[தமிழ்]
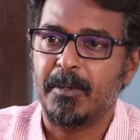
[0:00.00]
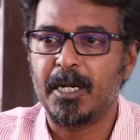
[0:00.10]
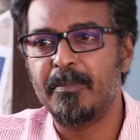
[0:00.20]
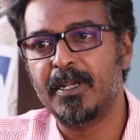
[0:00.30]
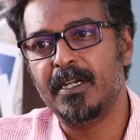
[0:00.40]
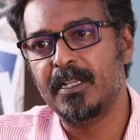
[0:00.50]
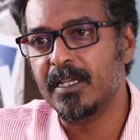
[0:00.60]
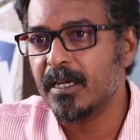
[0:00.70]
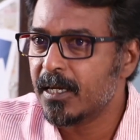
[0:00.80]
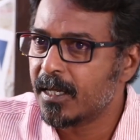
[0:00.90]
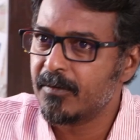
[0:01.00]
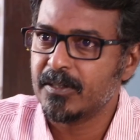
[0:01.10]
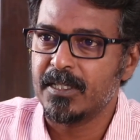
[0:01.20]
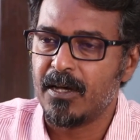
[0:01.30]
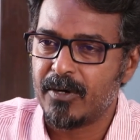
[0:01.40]
மன்னிப்பு கேட்டு இல்லைன்னா
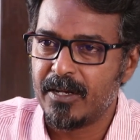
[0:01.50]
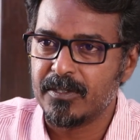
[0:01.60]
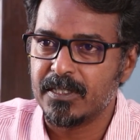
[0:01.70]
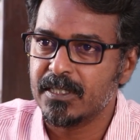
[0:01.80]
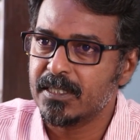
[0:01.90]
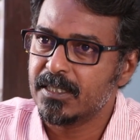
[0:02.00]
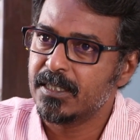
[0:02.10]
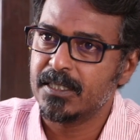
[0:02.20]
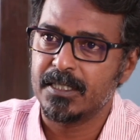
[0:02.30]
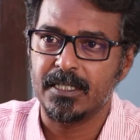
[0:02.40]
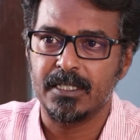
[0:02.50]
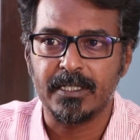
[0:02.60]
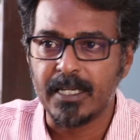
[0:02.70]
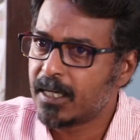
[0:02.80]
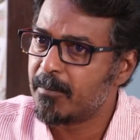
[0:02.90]
வந்து அவரே வந்து
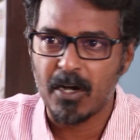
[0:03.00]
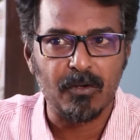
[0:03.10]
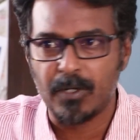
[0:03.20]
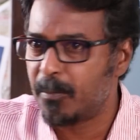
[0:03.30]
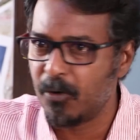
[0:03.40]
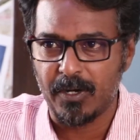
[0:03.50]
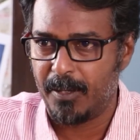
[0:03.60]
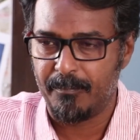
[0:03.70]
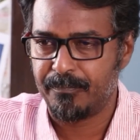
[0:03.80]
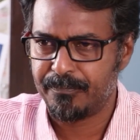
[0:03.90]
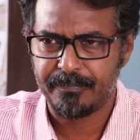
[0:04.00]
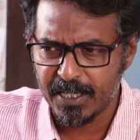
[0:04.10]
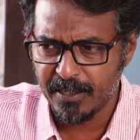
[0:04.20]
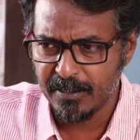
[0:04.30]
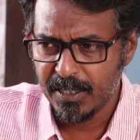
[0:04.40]
இணக்கமாக கூட போகலாம்
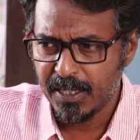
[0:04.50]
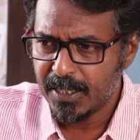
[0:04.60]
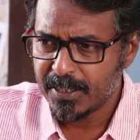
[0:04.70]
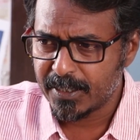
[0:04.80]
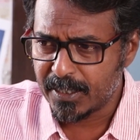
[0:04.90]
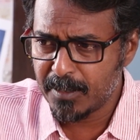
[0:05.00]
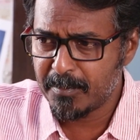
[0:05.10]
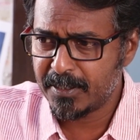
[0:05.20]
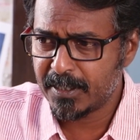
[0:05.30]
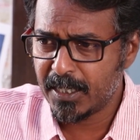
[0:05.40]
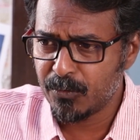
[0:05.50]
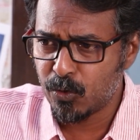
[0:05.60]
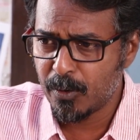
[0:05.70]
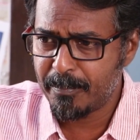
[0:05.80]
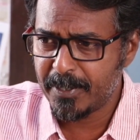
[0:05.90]
ஆனால் நீங்கள் நல்லா பார்த்தீங்கன்னா
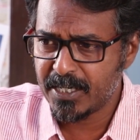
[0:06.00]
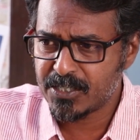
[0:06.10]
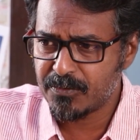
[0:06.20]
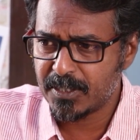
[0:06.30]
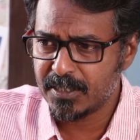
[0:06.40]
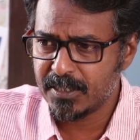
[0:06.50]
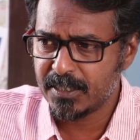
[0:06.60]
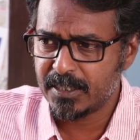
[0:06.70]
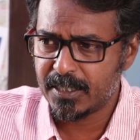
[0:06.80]
ஓபிஎஸ் வந்து